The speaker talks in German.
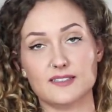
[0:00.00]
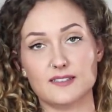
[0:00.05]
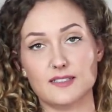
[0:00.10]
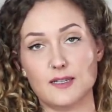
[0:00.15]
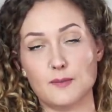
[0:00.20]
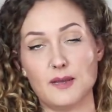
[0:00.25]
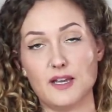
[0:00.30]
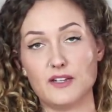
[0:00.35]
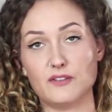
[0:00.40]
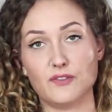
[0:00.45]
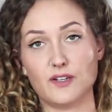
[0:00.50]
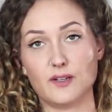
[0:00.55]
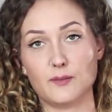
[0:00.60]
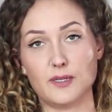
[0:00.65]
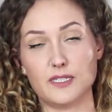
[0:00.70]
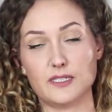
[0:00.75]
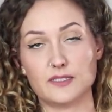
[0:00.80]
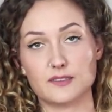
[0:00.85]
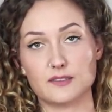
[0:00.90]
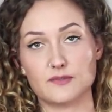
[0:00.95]
dass am
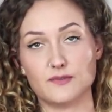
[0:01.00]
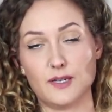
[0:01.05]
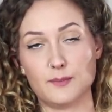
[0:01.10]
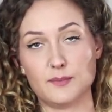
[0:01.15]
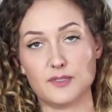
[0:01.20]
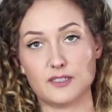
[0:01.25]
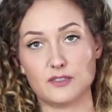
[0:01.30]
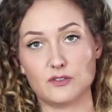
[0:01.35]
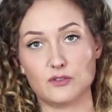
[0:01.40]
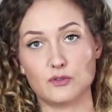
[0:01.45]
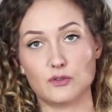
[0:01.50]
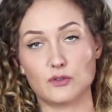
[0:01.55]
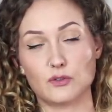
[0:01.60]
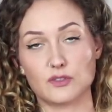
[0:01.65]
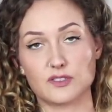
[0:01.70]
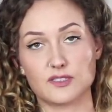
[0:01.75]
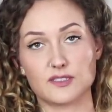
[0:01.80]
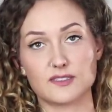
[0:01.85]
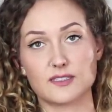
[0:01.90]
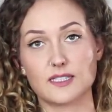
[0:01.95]
Anfang meines weiblichen
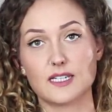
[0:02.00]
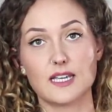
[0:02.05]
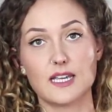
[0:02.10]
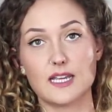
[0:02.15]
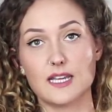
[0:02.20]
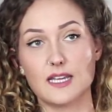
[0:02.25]
Zykluses